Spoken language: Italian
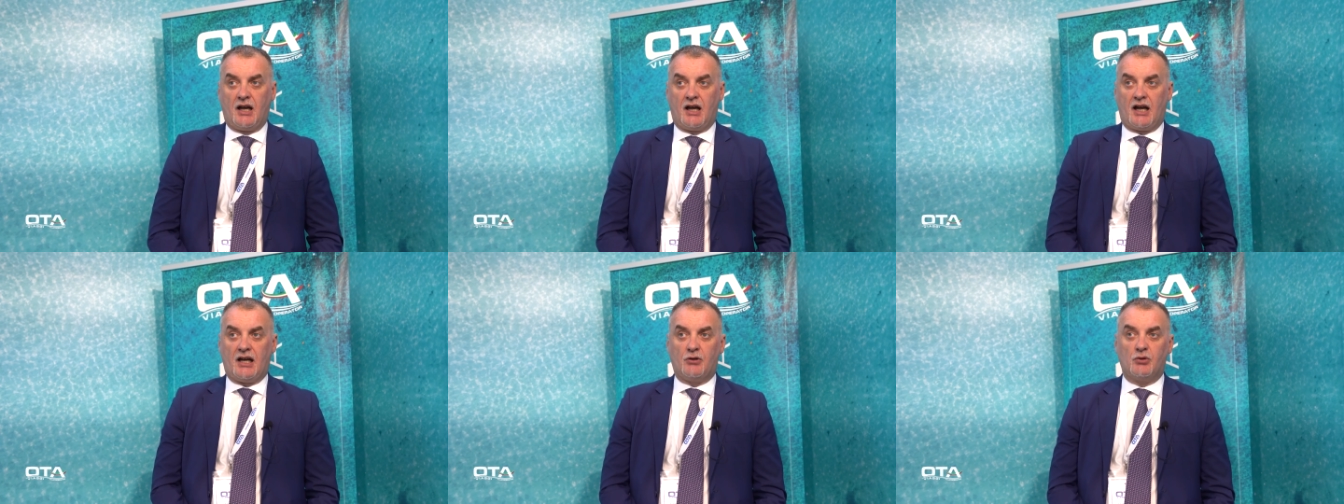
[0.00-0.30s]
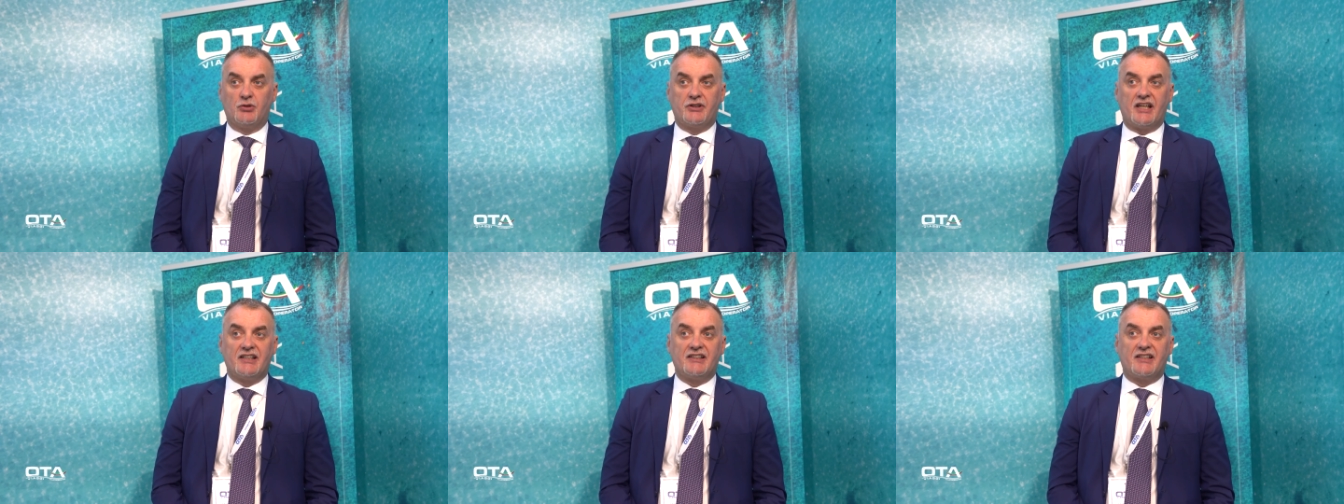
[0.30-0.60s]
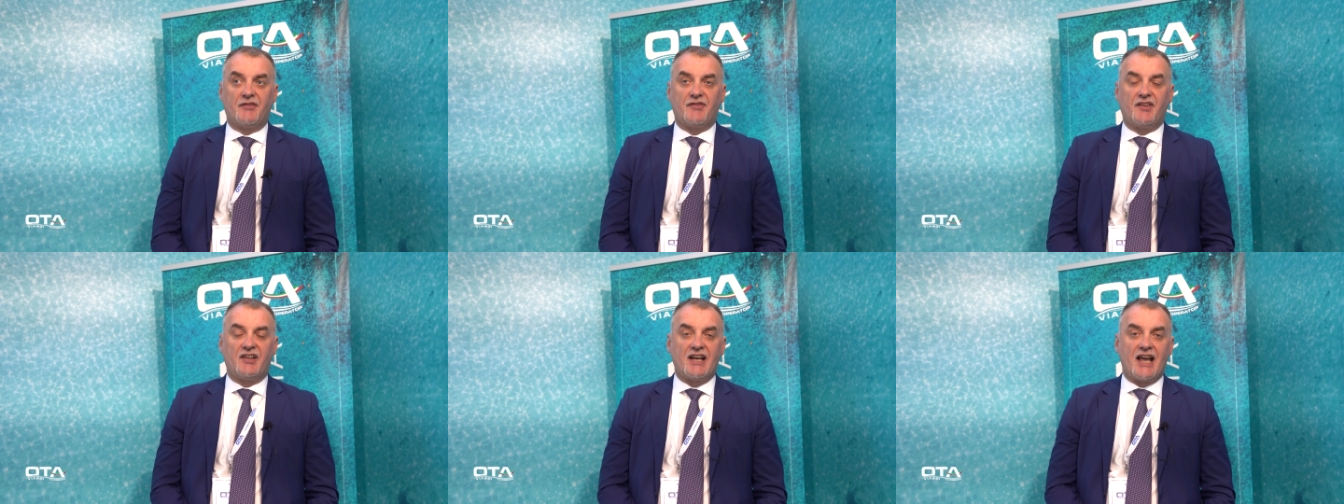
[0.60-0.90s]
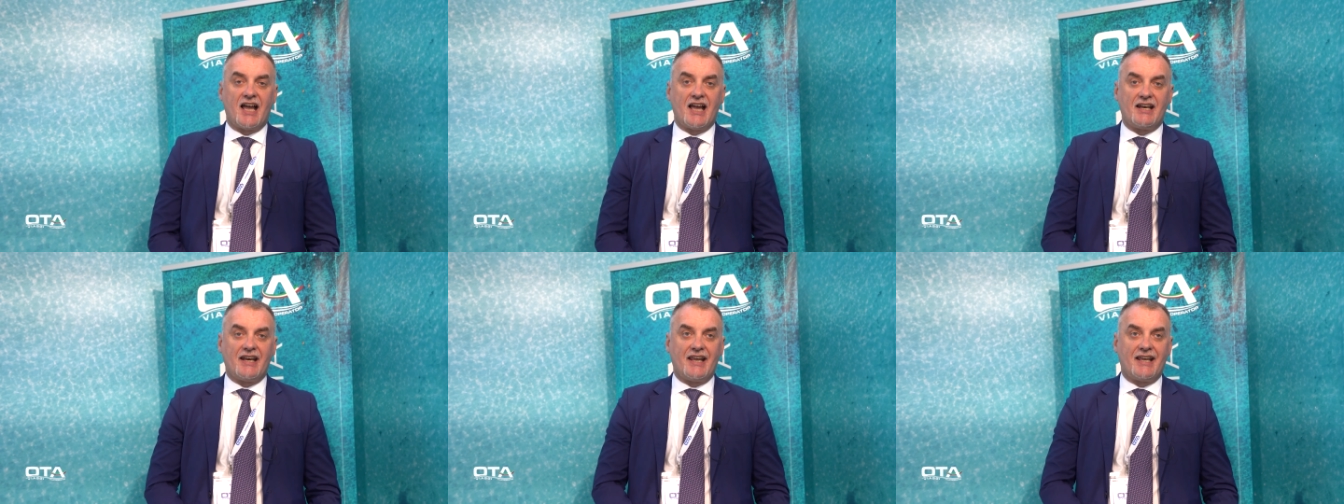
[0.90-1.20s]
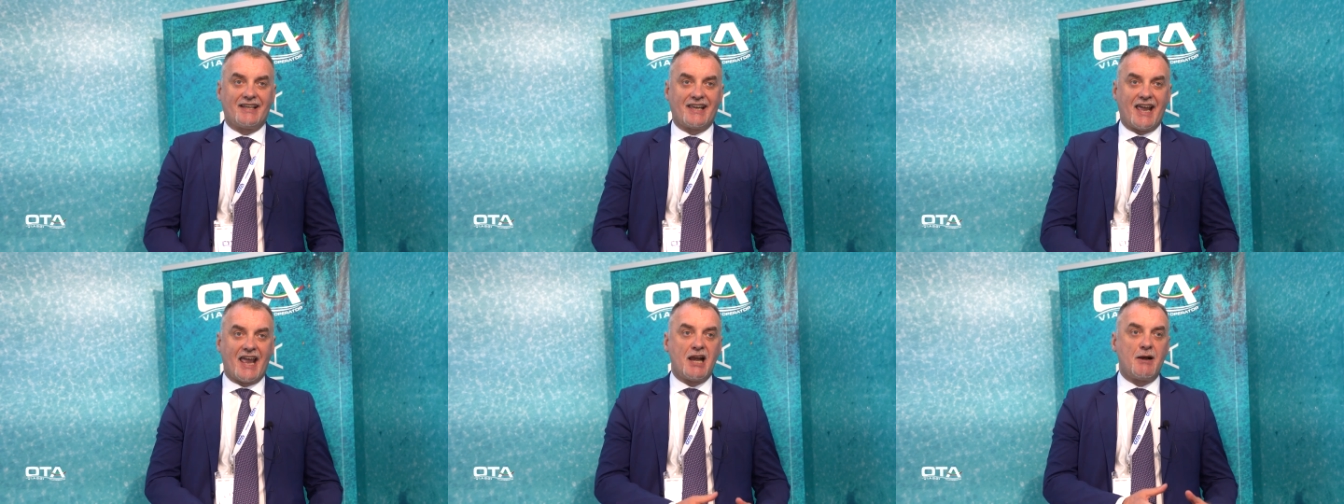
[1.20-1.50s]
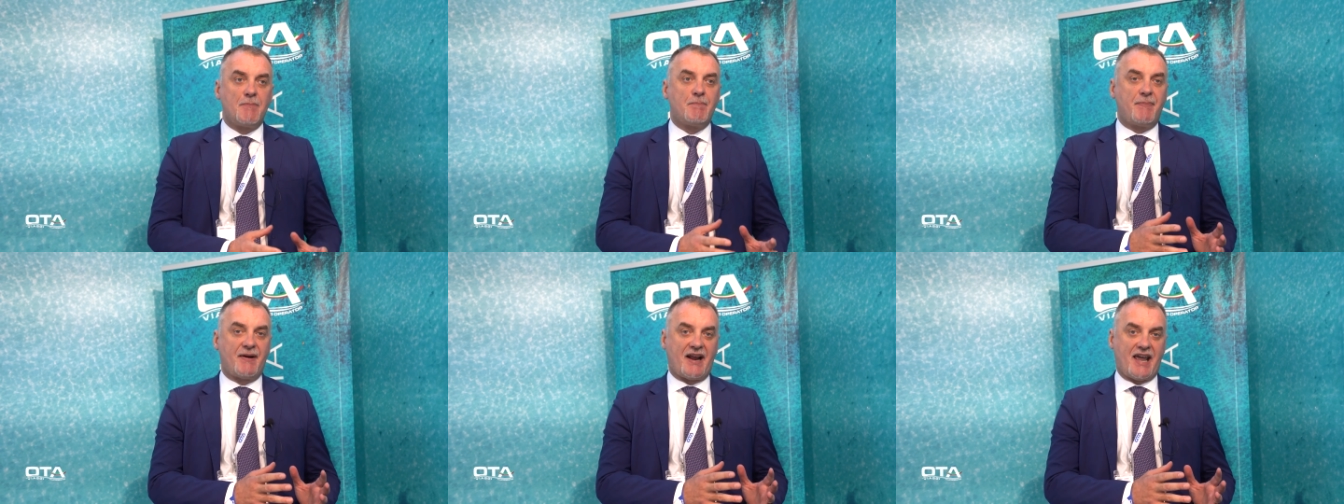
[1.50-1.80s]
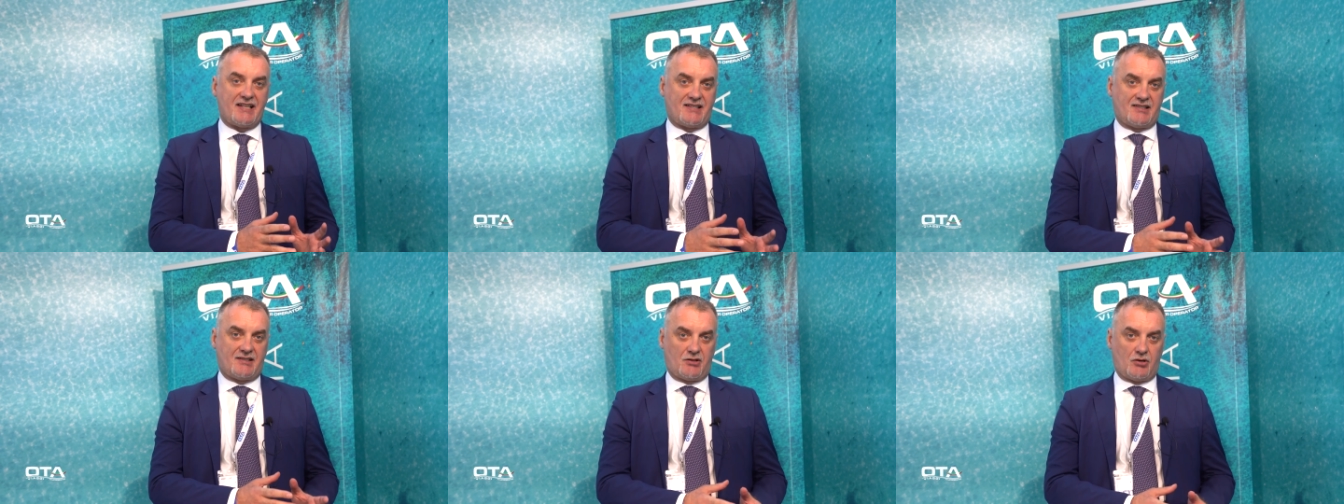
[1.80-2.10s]
all'utente finale che il
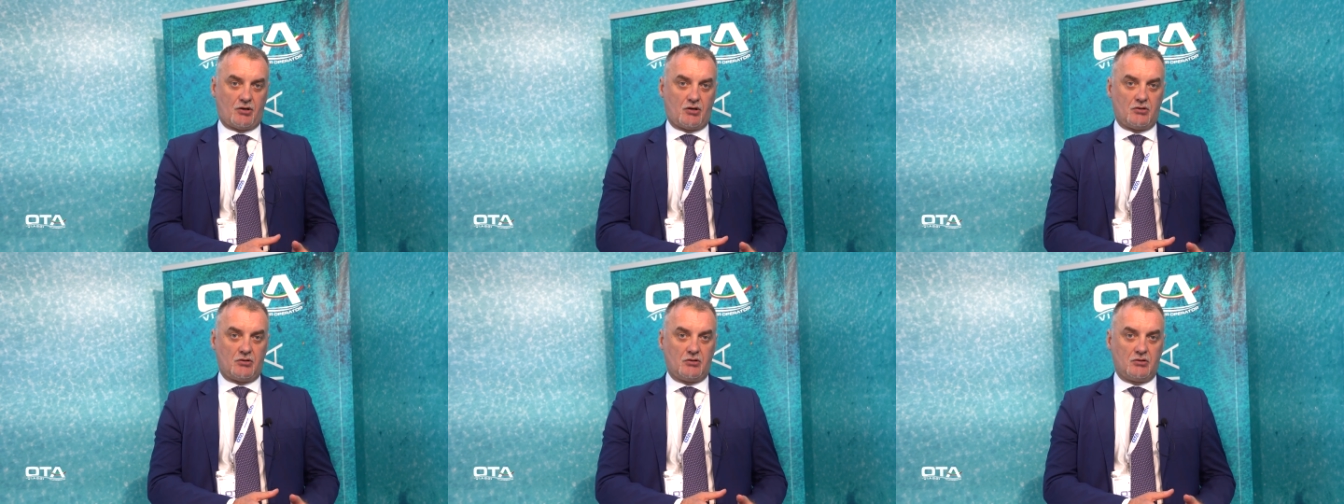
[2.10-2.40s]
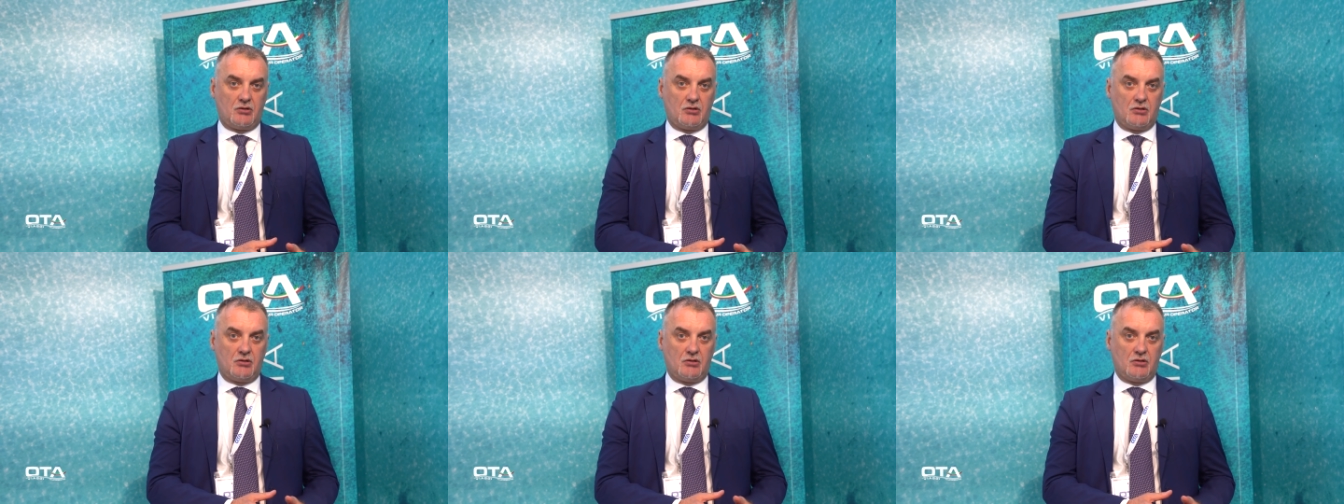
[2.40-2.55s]
prezzo